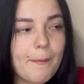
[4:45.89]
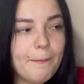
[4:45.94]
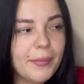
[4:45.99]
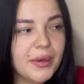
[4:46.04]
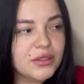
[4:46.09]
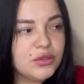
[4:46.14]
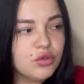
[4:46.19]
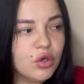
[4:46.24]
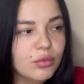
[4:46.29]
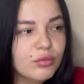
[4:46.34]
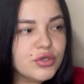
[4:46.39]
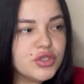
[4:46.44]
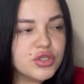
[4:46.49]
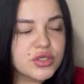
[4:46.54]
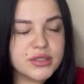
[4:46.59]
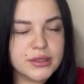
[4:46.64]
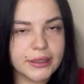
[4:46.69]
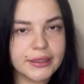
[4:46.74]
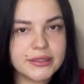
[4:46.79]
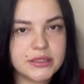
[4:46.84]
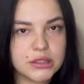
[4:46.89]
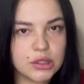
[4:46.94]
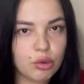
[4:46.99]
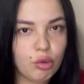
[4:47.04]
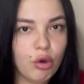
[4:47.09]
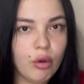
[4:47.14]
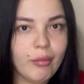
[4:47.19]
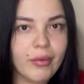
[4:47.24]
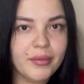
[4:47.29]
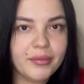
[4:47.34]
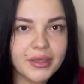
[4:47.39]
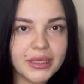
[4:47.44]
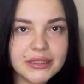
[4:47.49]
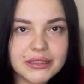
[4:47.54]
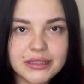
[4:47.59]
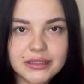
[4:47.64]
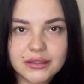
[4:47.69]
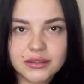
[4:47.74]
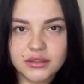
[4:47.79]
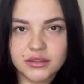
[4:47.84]
Потом еще, знаете, такой
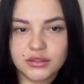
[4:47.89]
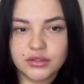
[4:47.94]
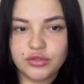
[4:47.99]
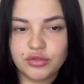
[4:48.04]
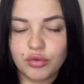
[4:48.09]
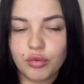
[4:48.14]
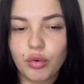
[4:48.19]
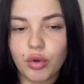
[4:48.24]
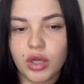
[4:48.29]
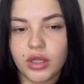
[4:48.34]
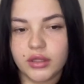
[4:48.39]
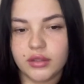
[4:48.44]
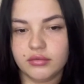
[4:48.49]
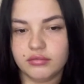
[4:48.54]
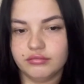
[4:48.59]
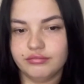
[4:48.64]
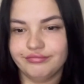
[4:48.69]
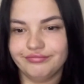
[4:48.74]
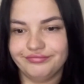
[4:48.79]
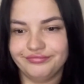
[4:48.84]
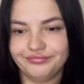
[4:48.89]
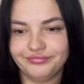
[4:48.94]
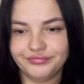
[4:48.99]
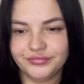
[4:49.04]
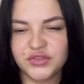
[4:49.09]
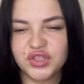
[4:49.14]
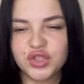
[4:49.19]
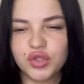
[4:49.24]
момент э, другой, э,